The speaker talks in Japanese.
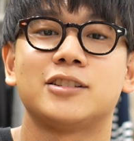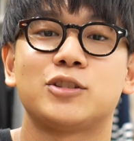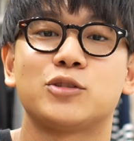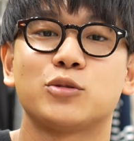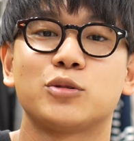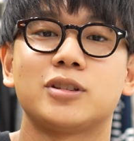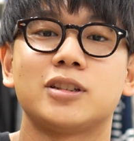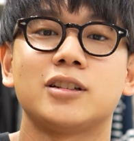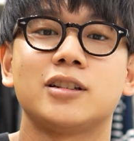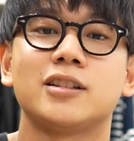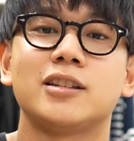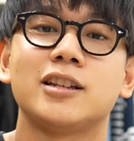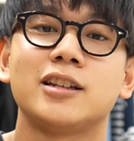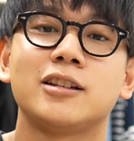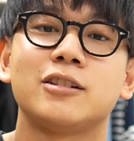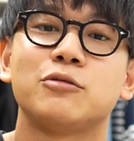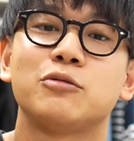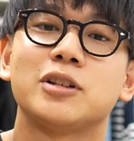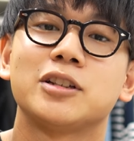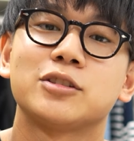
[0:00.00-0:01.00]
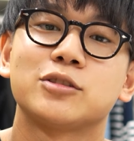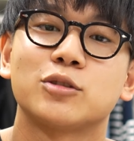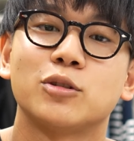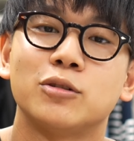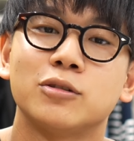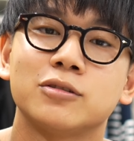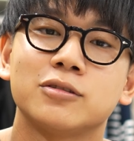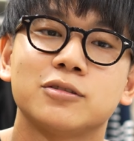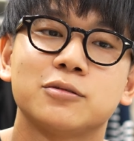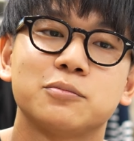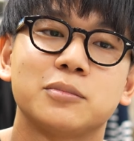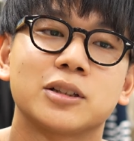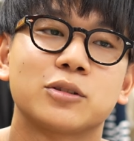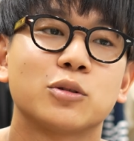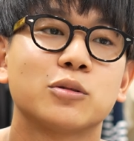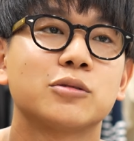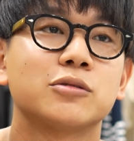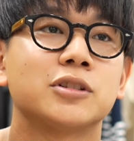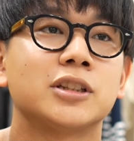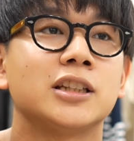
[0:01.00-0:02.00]
女性でウエストン、まあ、
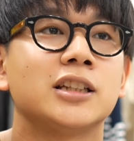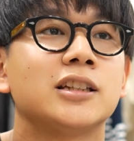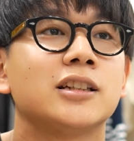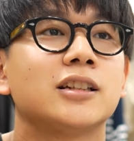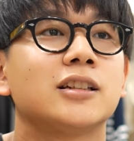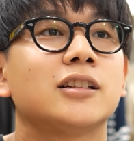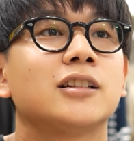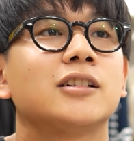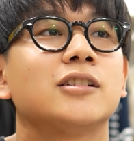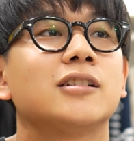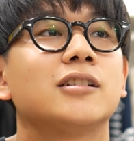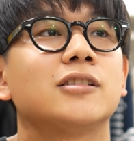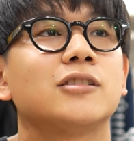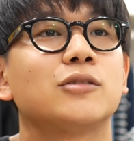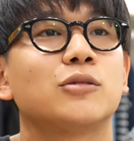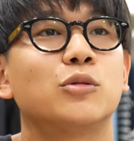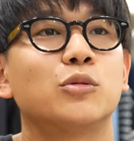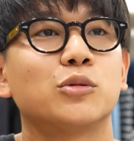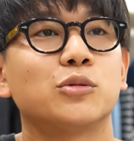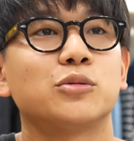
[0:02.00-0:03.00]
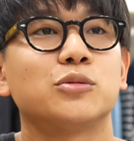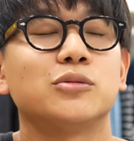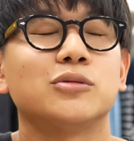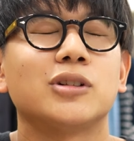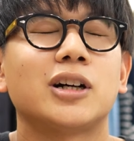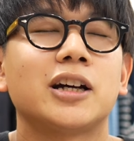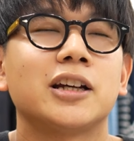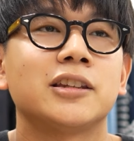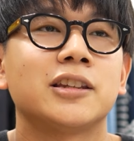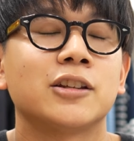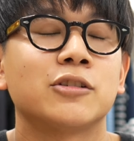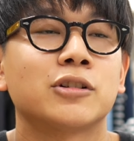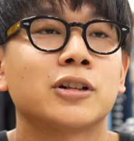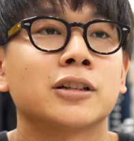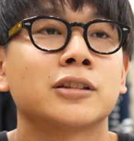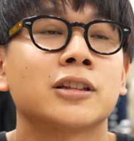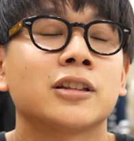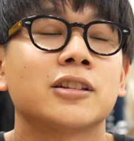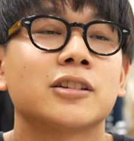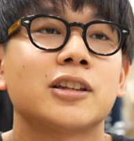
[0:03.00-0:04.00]
特にゴルフ履いてる
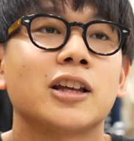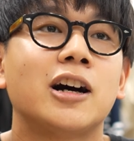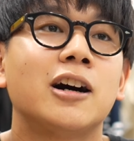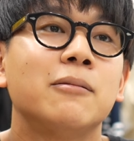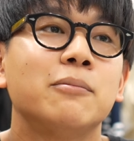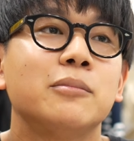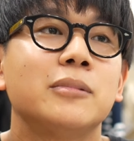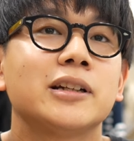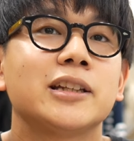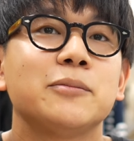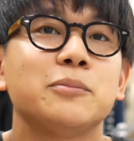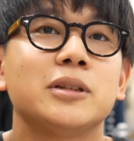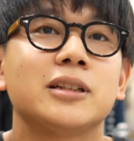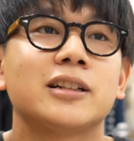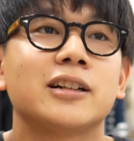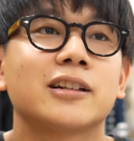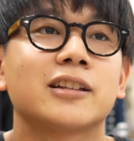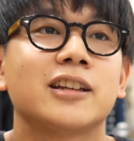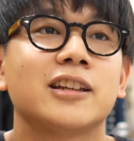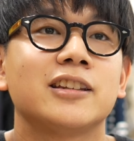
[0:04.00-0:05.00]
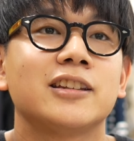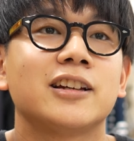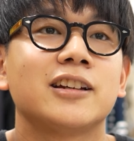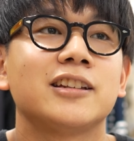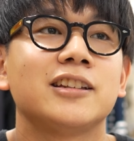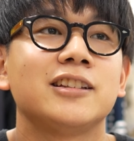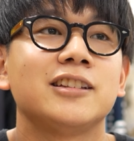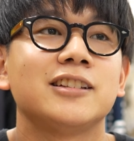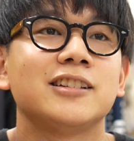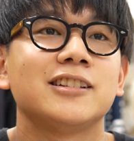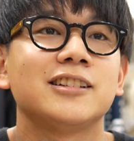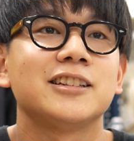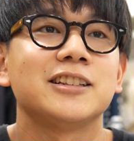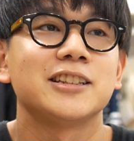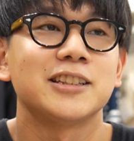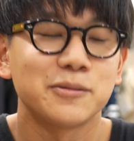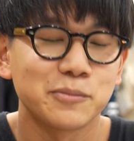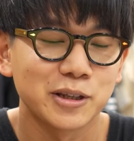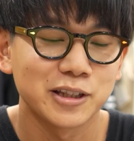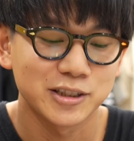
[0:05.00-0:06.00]
方ってあんまり見かけない
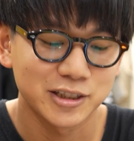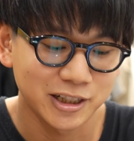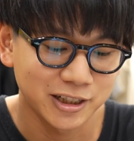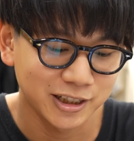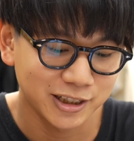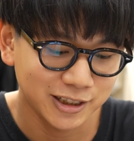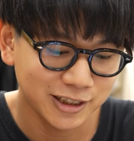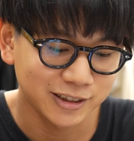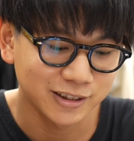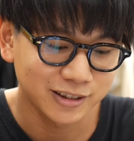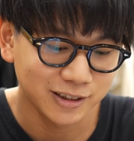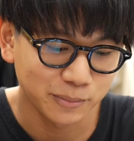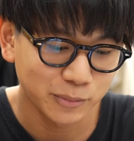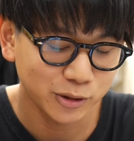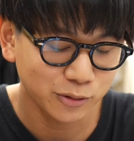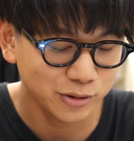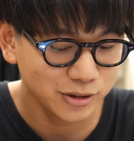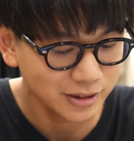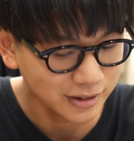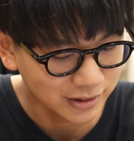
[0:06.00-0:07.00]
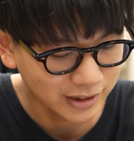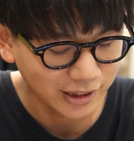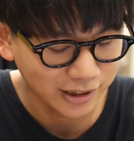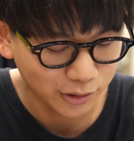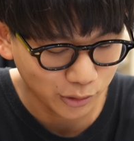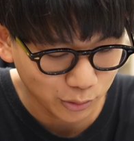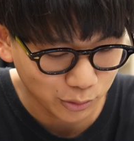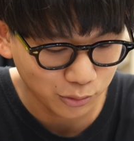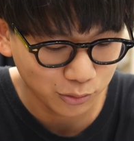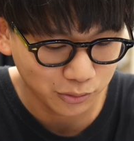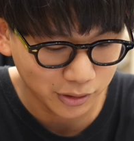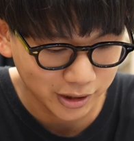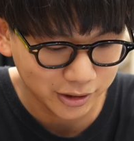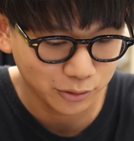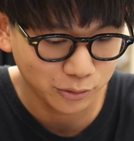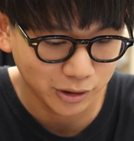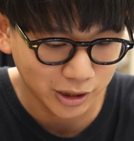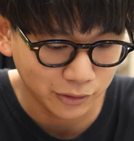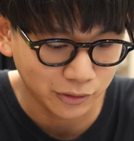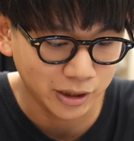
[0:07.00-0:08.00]
イメージがあって、まあ、どっちかなんか
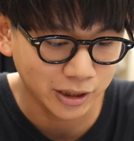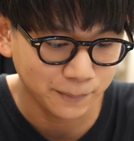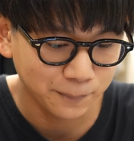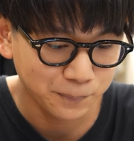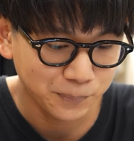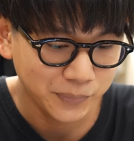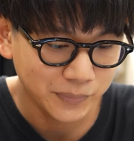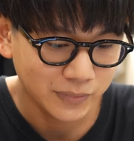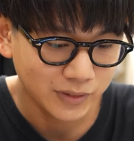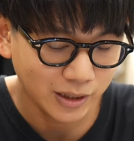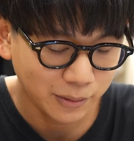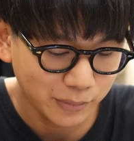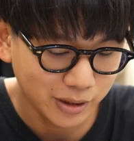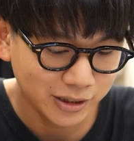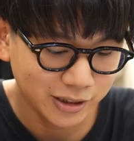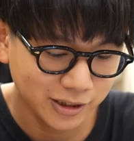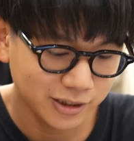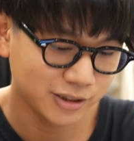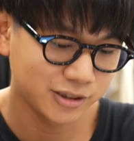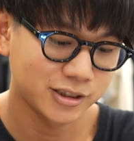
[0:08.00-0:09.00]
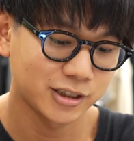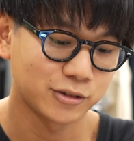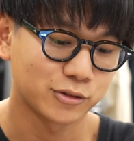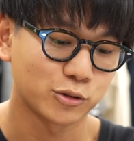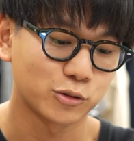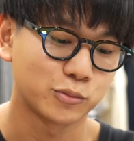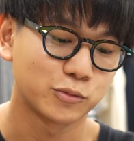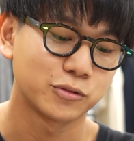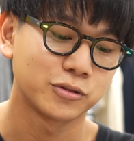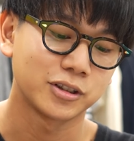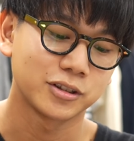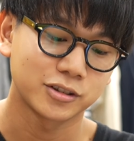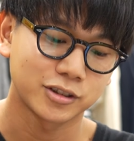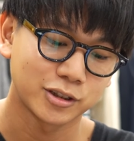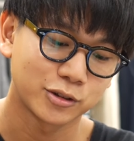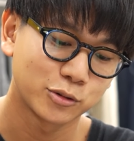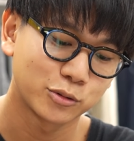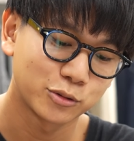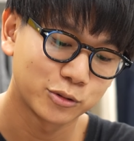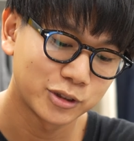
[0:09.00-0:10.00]
ローファーとかはたまにいらっしゃると思うんです
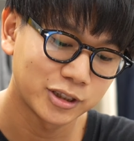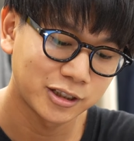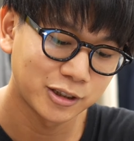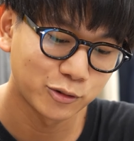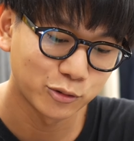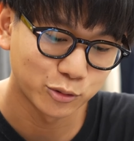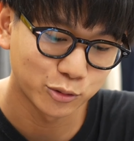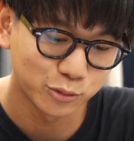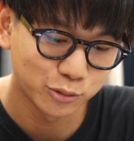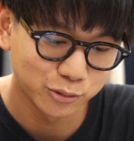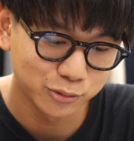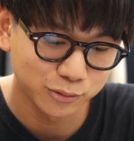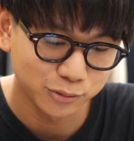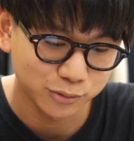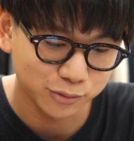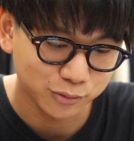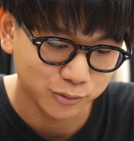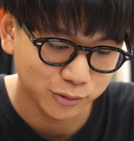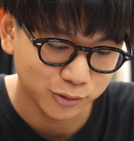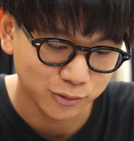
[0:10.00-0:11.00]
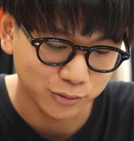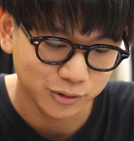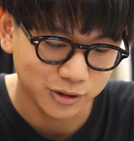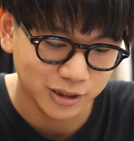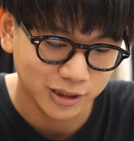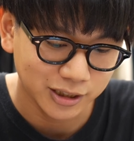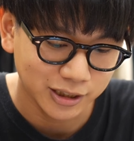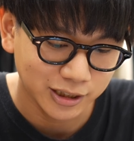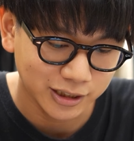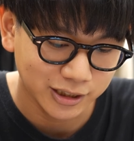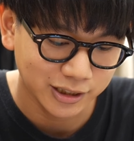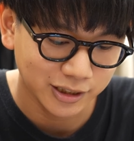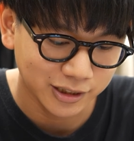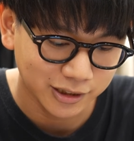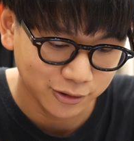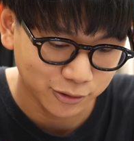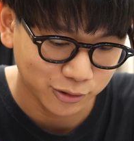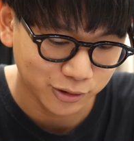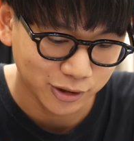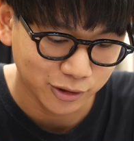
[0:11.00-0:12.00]
けど、なんかこのゴルフを女性が履い
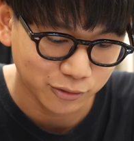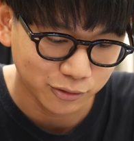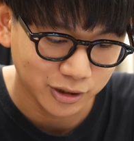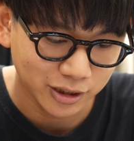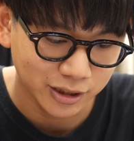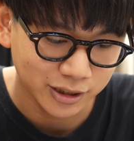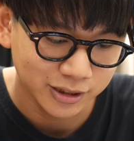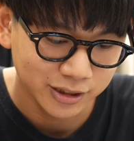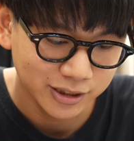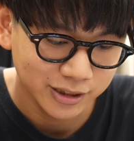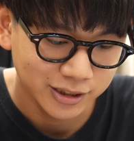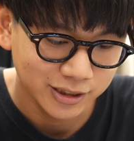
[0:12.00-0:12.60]
てるっていうのが